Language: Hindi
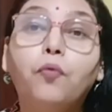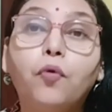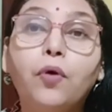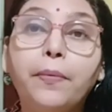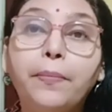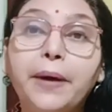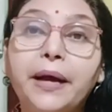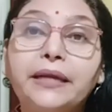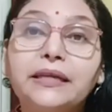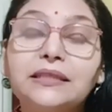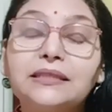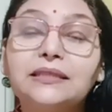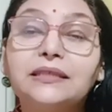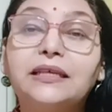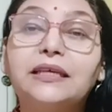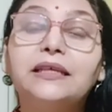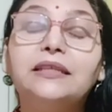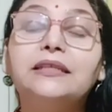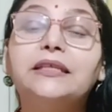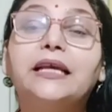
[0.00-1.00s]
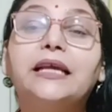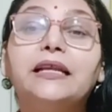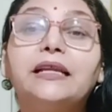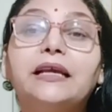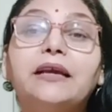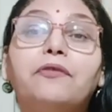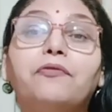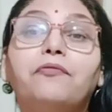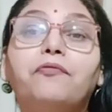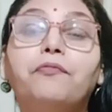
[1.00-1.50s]
वो हमारी स्किन के
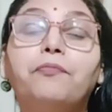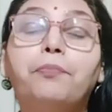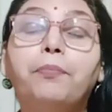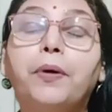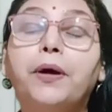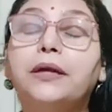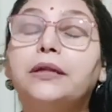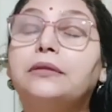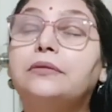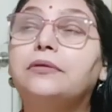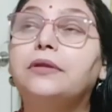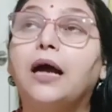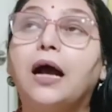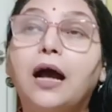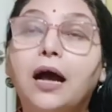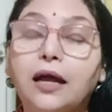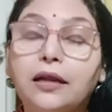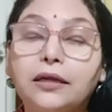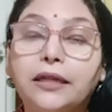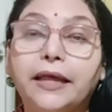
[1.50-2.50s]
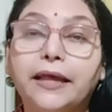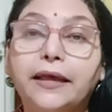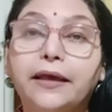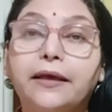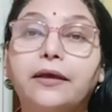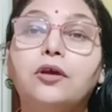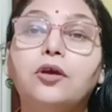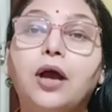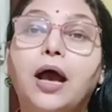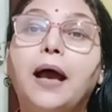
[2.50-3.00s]
लिए वरदान
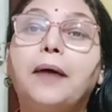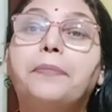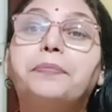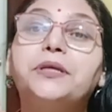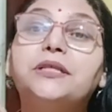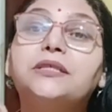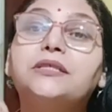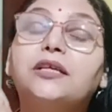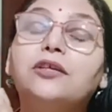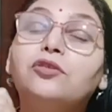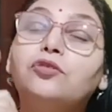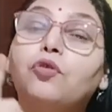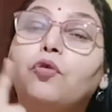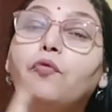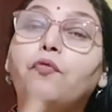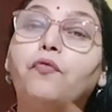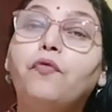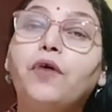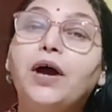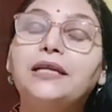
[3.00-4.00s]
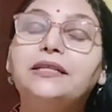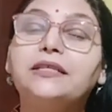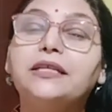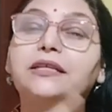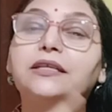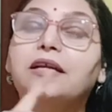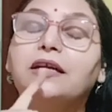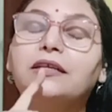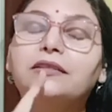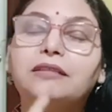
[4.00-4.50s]
है आपकी स्किन को
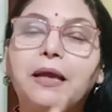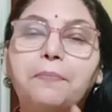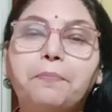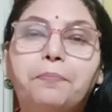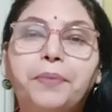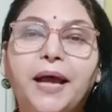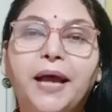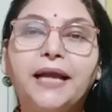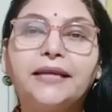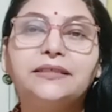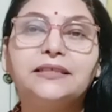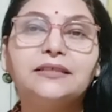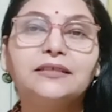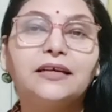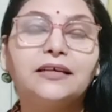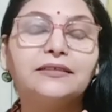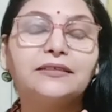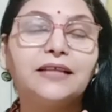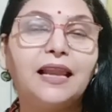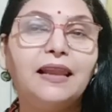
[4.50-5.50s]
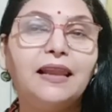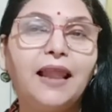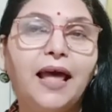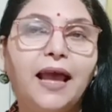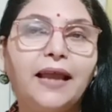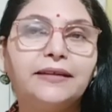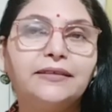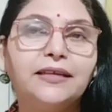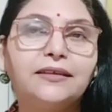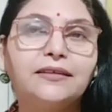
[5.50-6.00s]
वाइटन करता है ब्राइटन करता है
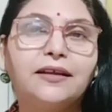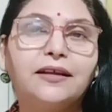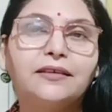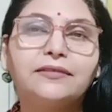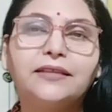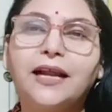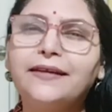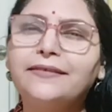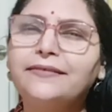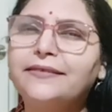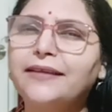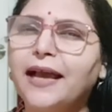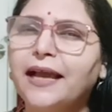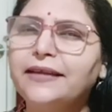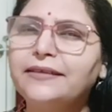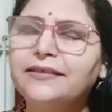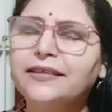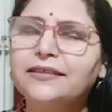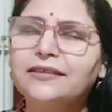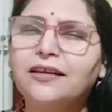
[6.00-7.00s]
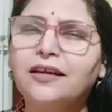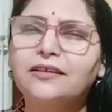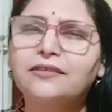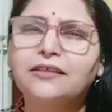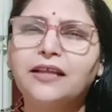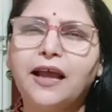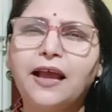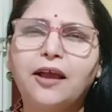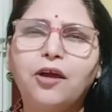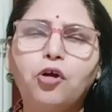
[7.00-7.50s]
लाइटन करता है टाइटन
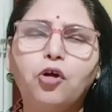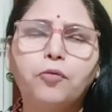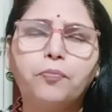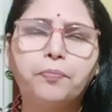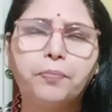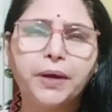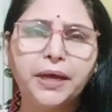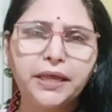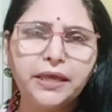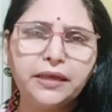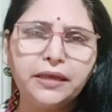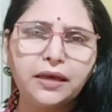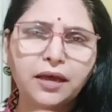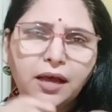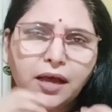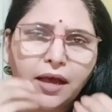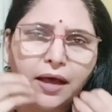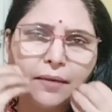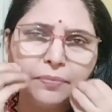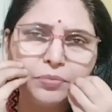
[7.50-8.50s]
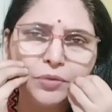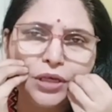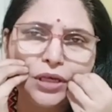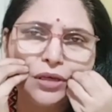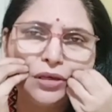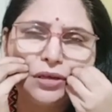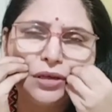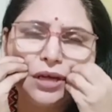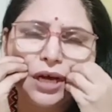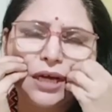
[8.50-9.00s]
करता है और भैया आपकी
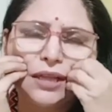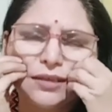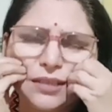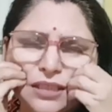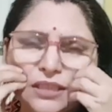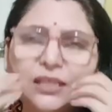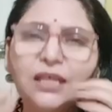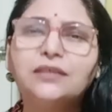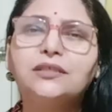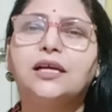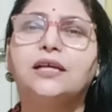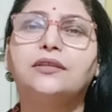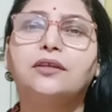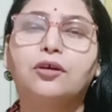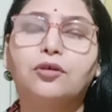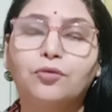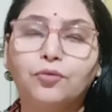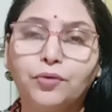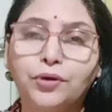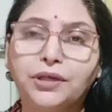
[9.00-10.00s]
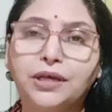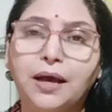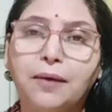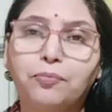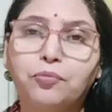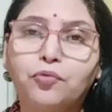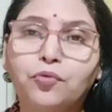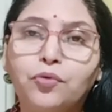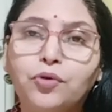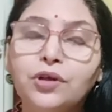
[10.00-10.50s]
हद से ज्यादा ग्लोइंग
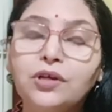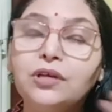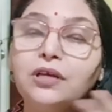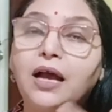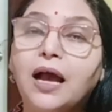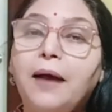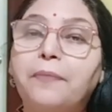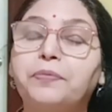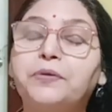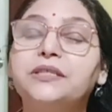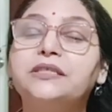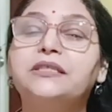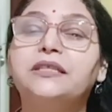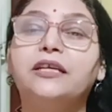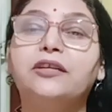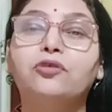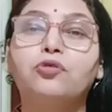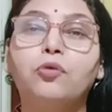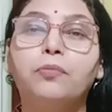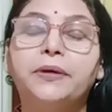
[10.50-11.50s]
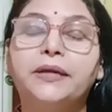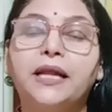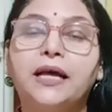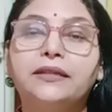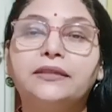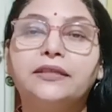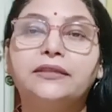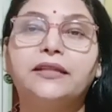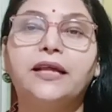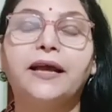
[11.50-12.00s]
आपको आपकी स्किन को
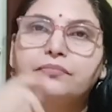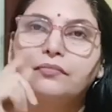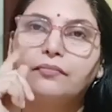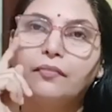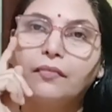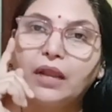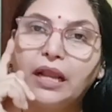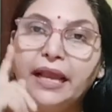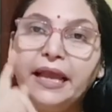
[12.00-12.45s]
बना देता है